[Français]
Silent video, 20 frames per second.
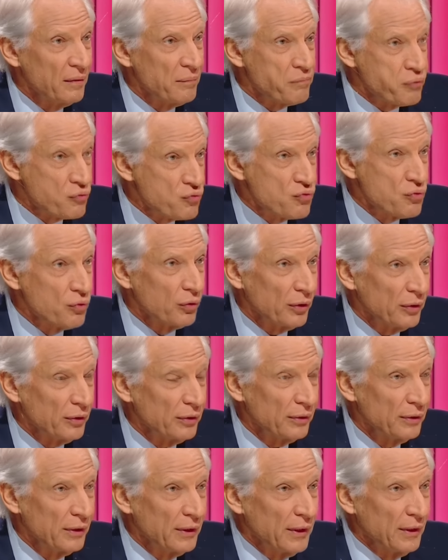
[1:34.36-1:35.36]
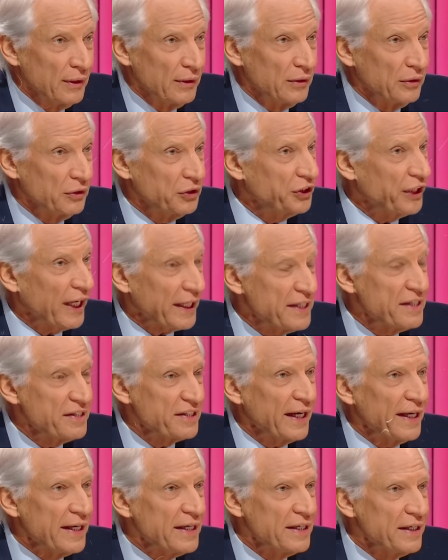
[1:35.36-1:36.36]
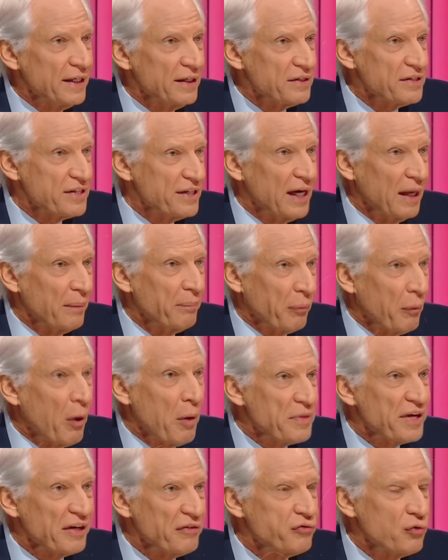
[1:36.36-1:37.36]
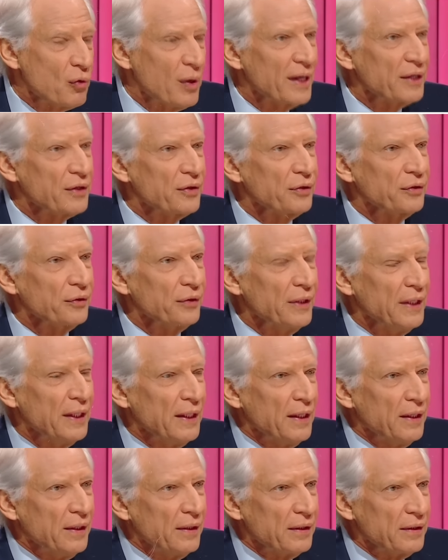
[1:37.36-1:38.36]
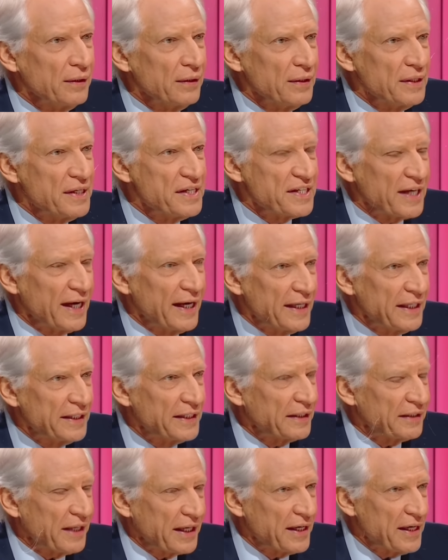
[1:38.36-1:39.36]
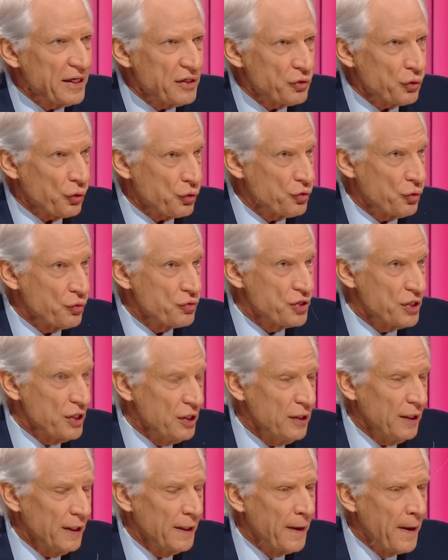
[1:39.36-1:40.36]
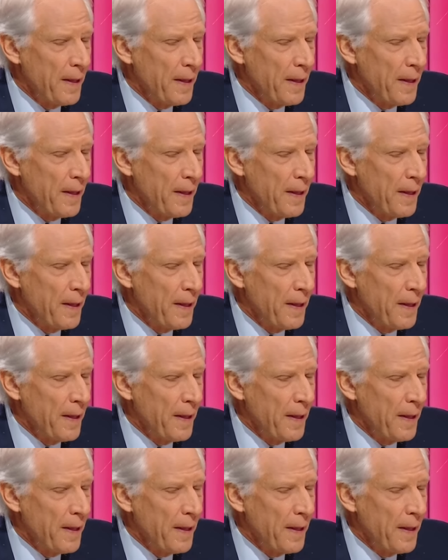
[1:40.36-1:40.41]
pour euh, chaque Israélien. C'est la première fois que Israël est attaqué sur son sol.